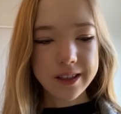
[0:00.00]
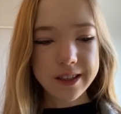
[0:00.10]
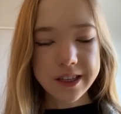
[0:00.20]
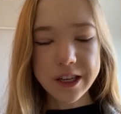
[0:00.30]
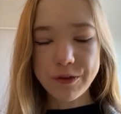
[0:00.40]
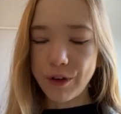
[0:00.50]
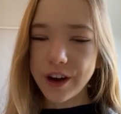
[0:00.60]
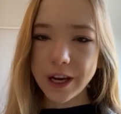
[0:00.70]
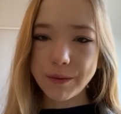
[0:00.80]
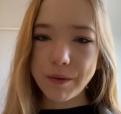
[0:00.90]
die sich
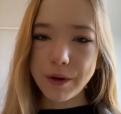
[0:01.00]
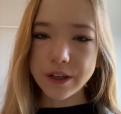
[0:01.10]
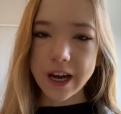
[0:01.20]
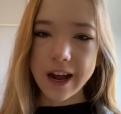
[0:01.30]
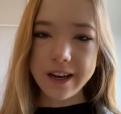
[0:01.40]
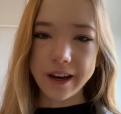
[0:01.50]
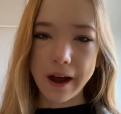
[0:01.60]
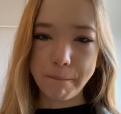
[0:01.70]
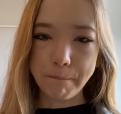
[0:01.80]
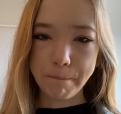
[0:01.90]
freundlich mit mir unterhalten
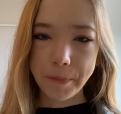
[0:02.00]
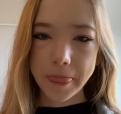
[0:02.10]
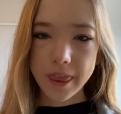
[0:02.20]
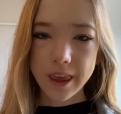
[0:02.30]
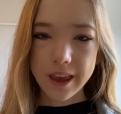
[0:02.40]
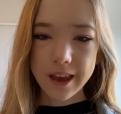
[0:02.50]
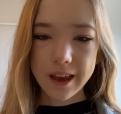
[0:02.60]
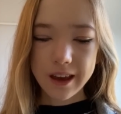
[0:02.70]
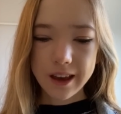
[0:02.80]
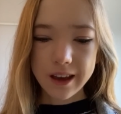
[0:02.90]
haben,
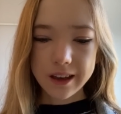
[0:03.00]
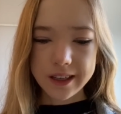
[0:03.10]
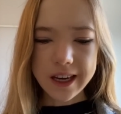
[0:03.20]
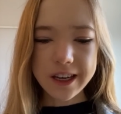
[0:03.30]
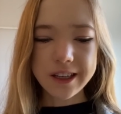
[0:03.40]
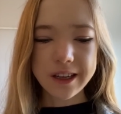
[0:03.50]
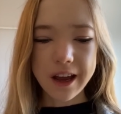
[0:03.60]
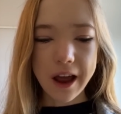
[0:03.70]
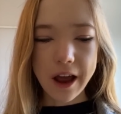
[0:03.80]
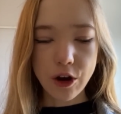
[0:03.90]
denen ich
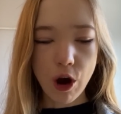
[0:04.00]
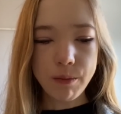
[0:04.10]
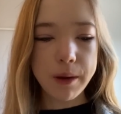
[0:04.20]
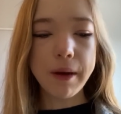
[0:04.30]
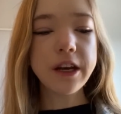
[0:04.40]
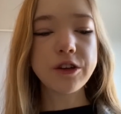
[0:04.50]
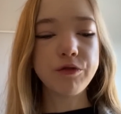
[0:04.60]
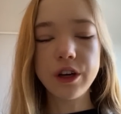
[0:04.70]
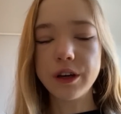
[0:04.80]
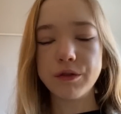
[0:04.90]
Komplimente
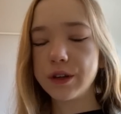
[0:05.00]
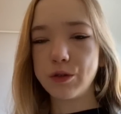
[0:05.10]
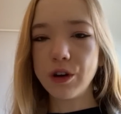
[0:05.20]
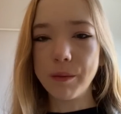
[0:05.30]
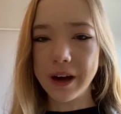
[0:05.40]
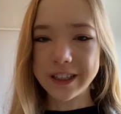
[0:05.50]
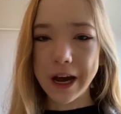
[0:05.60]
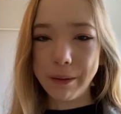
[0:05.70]
für ihre Frisur gemacht